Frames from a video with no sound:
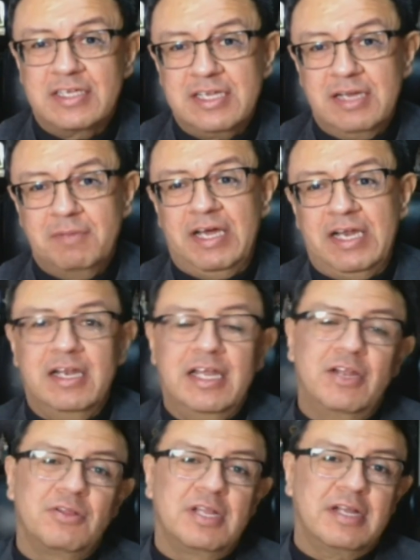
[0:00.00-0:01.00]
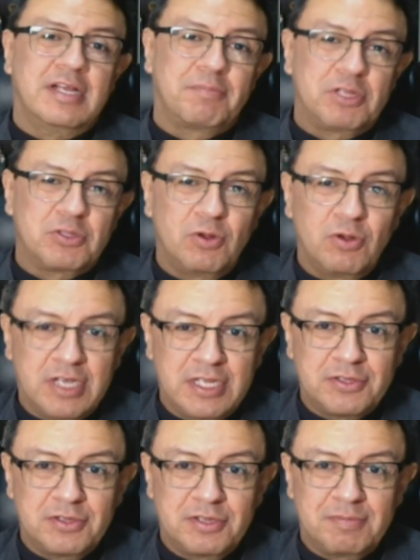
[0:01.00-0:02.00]
el paralelo del capítulo
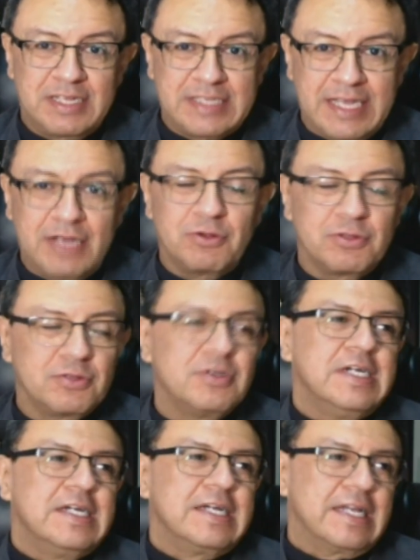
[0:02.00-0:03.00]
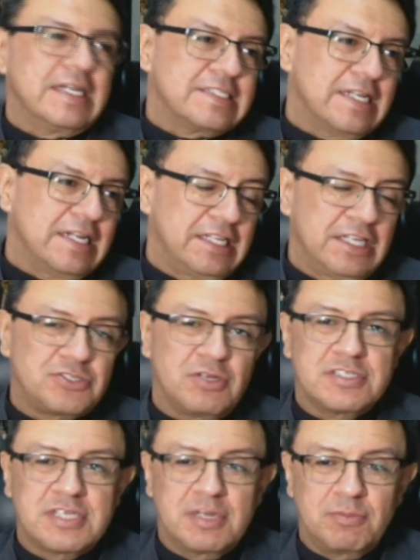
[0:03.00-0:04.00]
quinto de Mateo, ¿no? Que es el inicio del
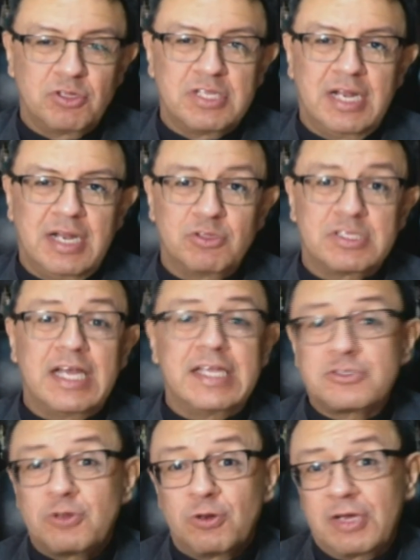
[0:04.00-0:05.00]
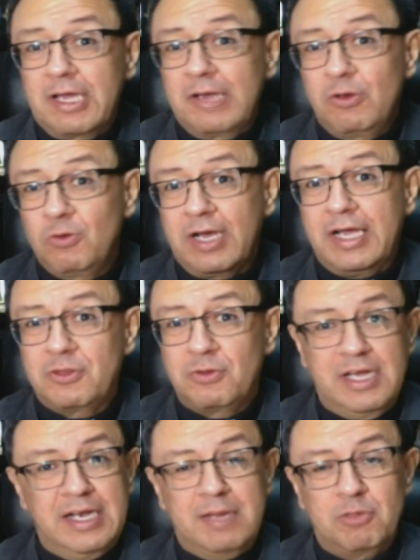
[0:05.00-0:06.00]
sermón de la montaña, solo que en Lucas no es
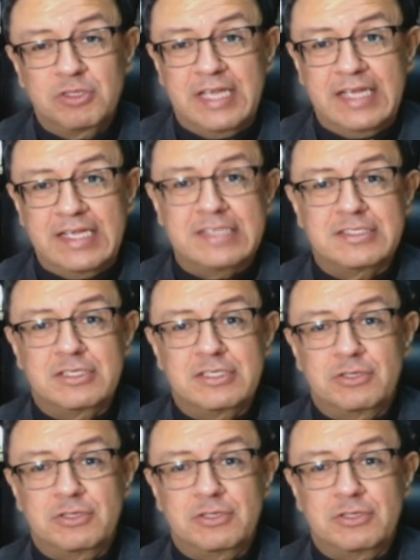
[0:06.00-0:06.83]
en la montaña, sino